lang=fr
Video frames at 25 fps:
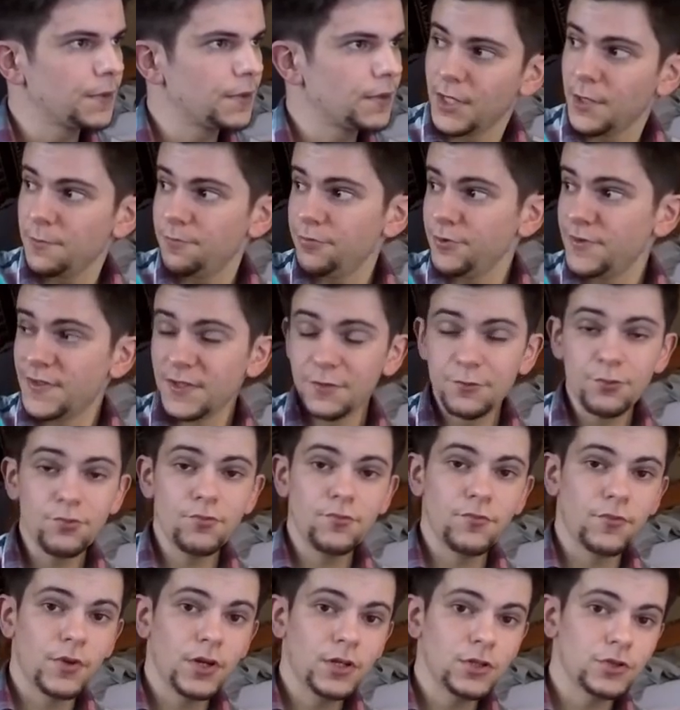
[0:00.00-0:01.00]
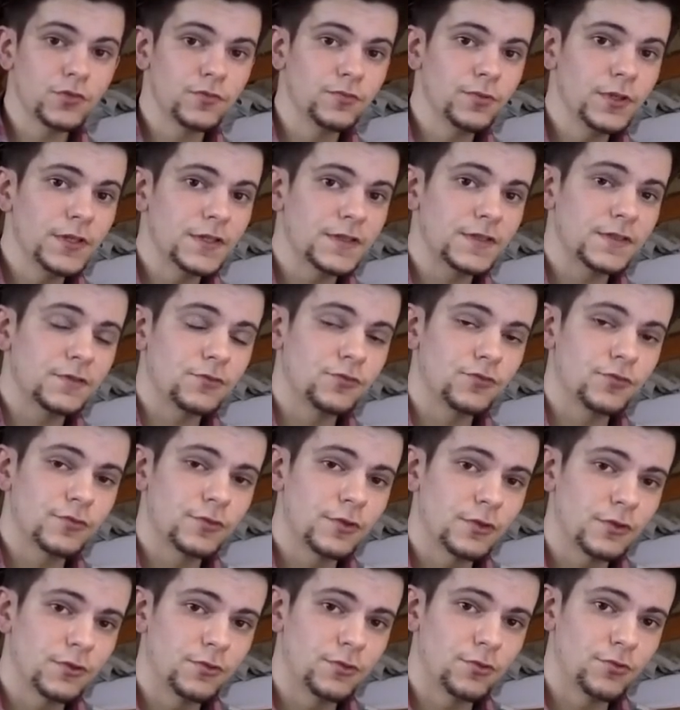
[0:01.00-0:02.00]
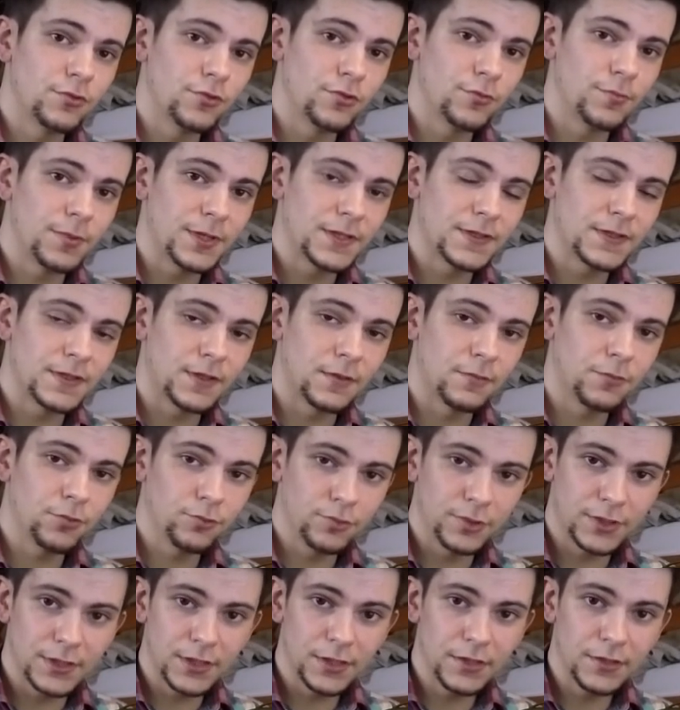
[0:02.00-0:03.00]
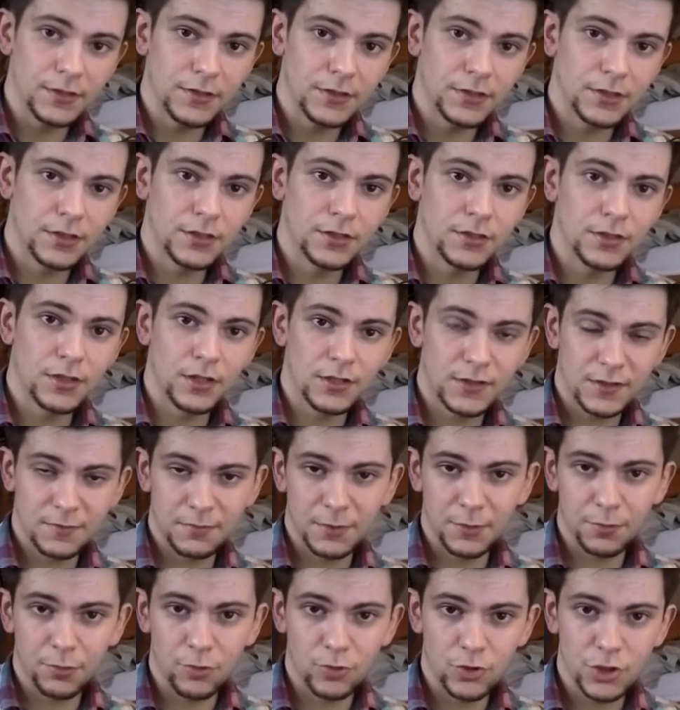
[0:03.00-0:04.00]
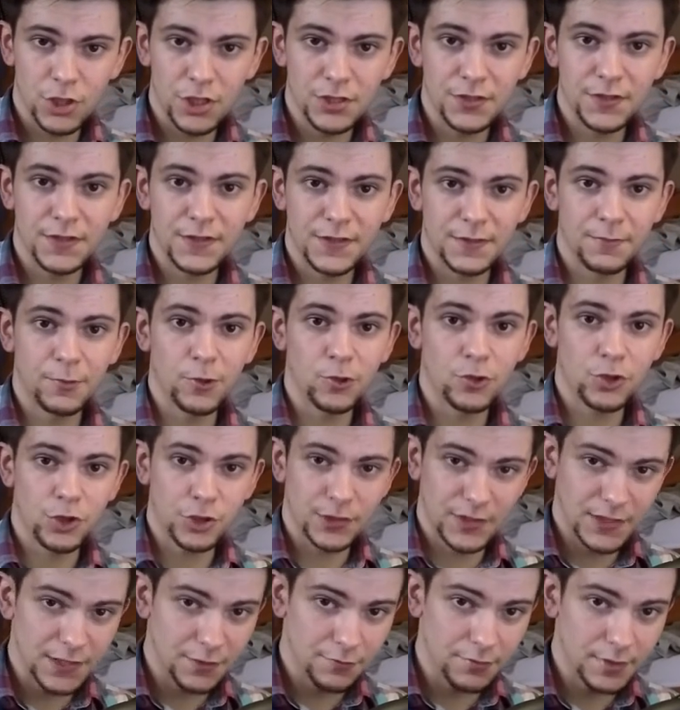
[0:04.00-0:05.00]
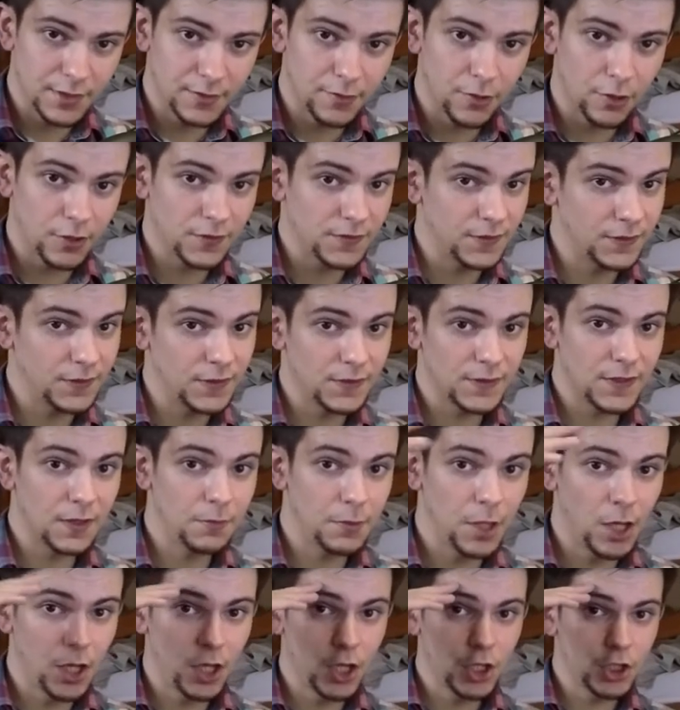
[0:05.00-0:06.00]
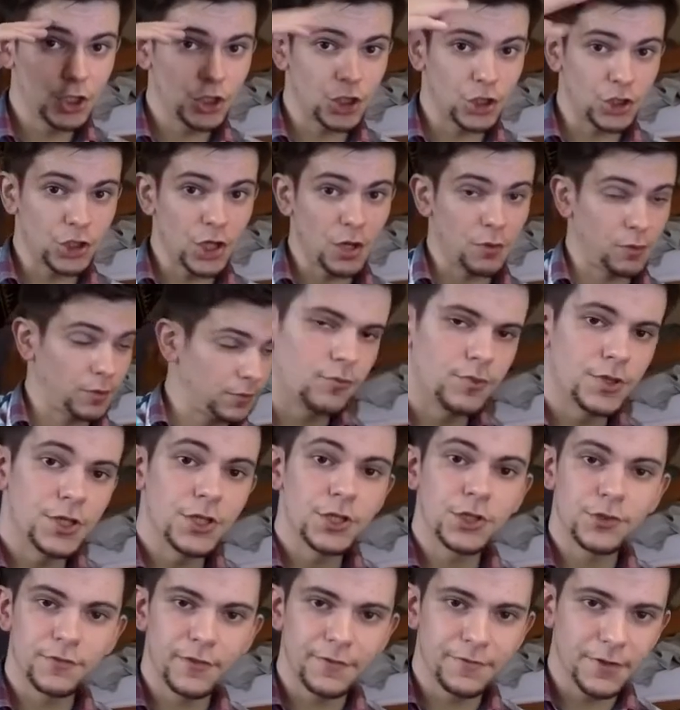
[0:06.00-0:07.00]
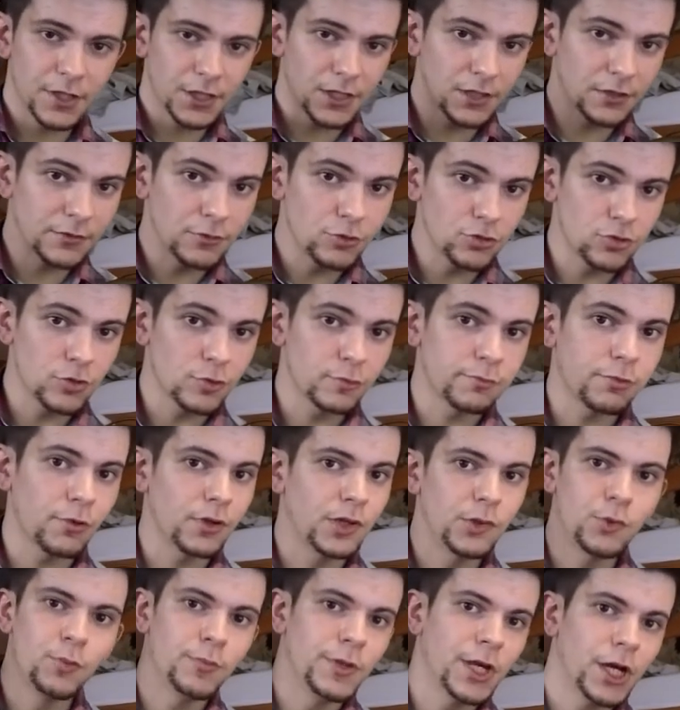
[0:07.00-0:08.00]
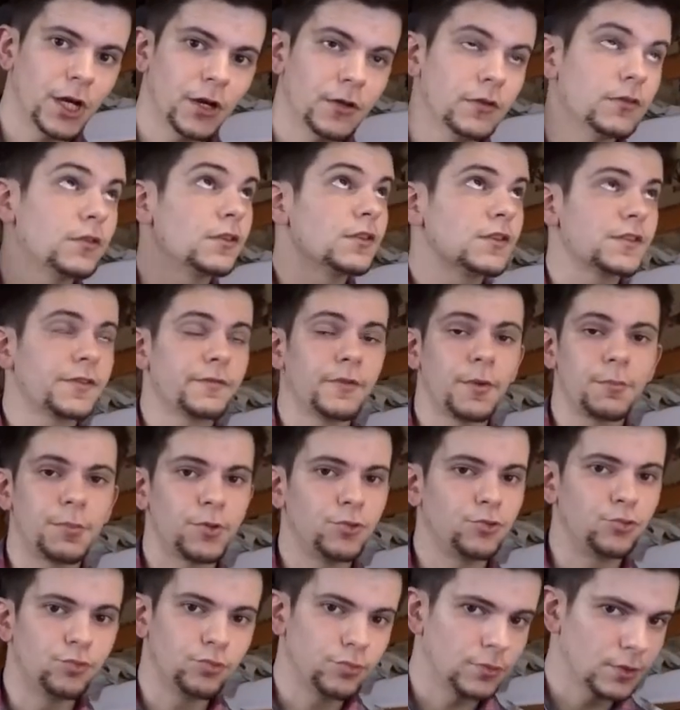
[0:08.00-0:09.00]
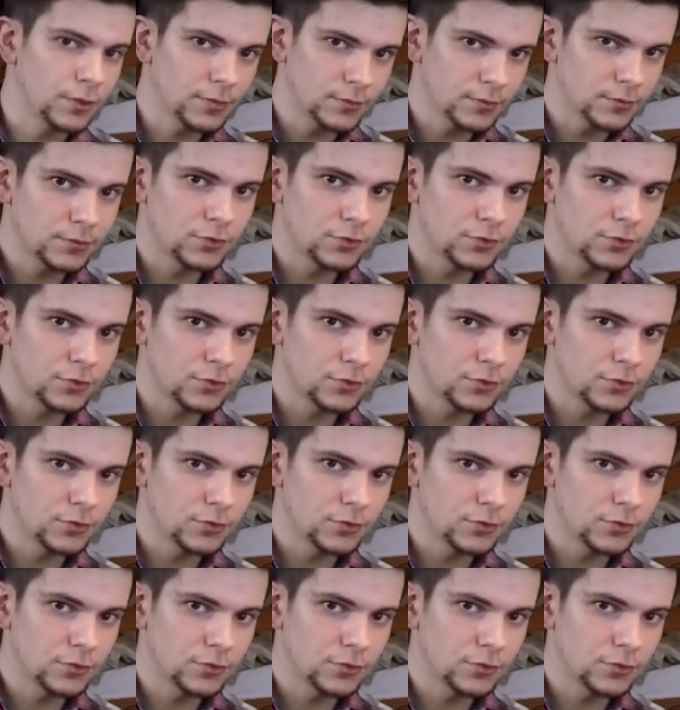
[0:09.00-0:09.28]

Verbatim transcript: Et puis c'est tout, voilà, je vous laisse, je vous souhaite de passer un bon week-end et à la semaine prochaine, dimanche 18h, c'était Seb, ciao ciao Oui, je vais faire quelque chose pour la lumière, hein. là ça va pas du tout, hein.